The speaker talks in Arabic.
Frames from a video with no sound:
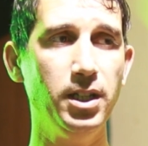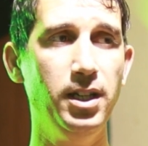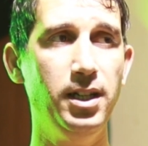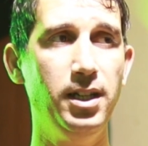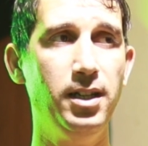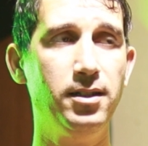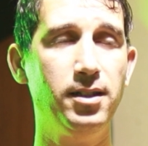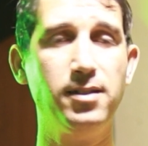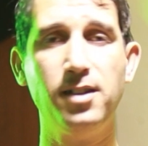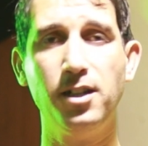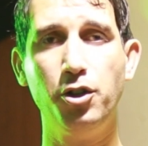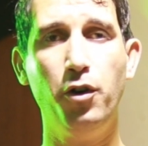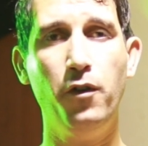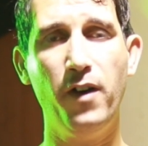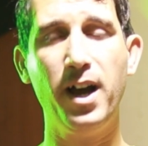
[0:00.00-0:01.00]
آه،
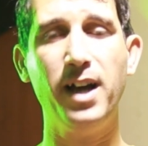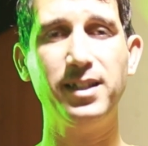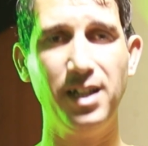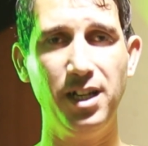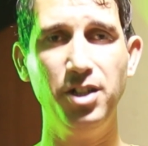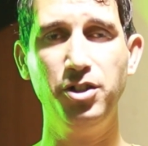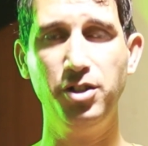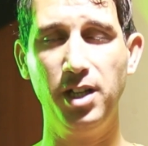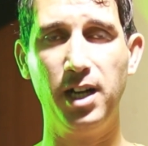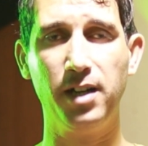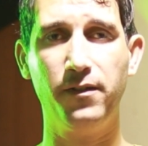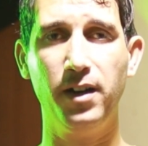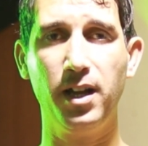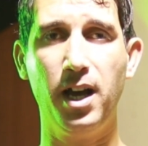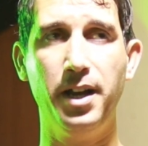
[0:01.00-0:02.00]
تستطيع فقط
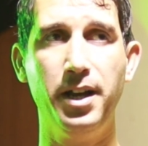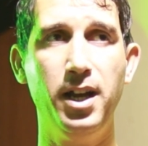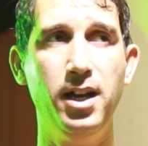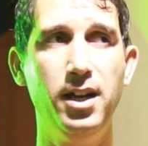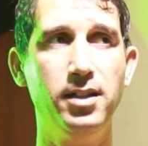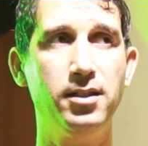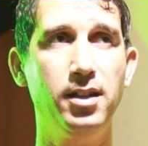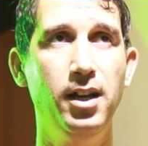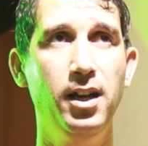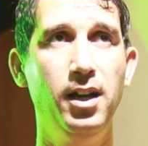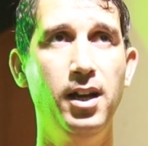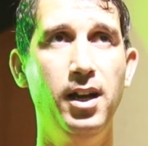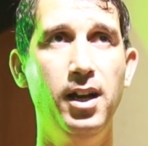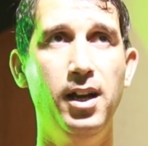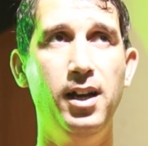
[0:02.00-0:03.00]
الاشتراك في القناة
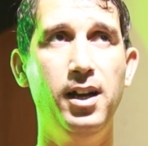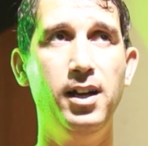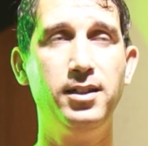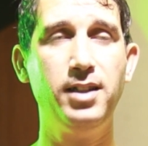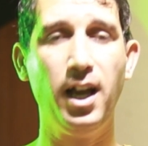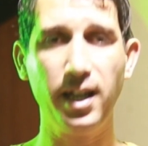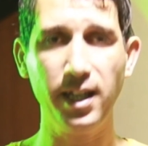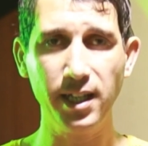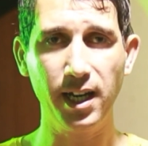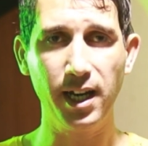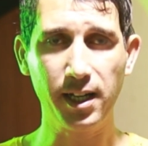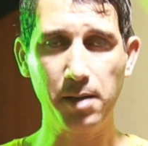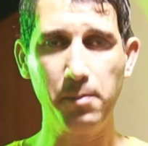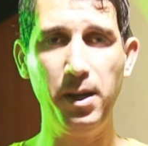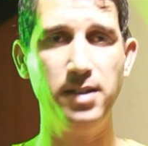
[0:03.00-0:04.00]
آه، تحقيق
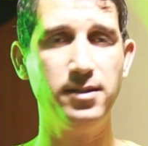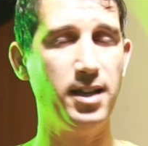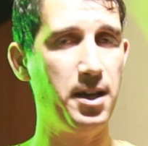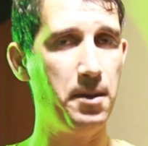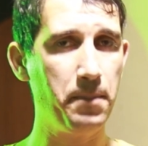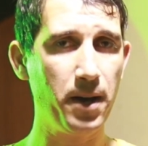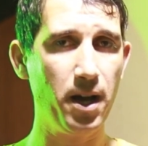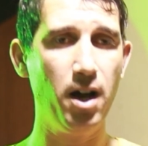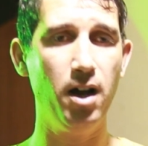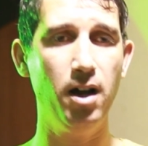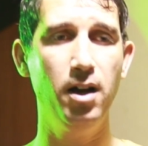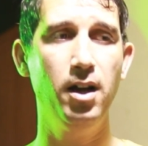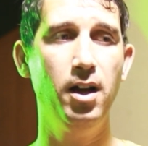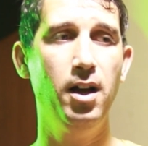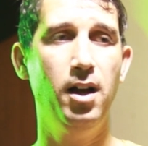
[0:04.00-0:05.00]
الربح
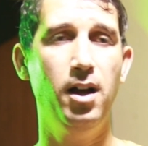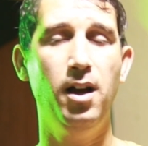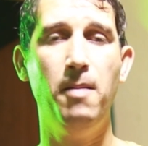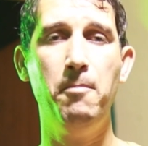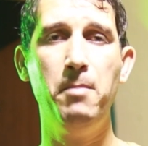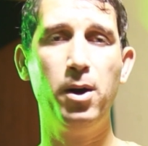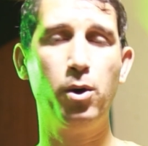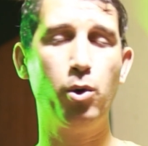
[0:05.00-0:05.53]
سيبقى أما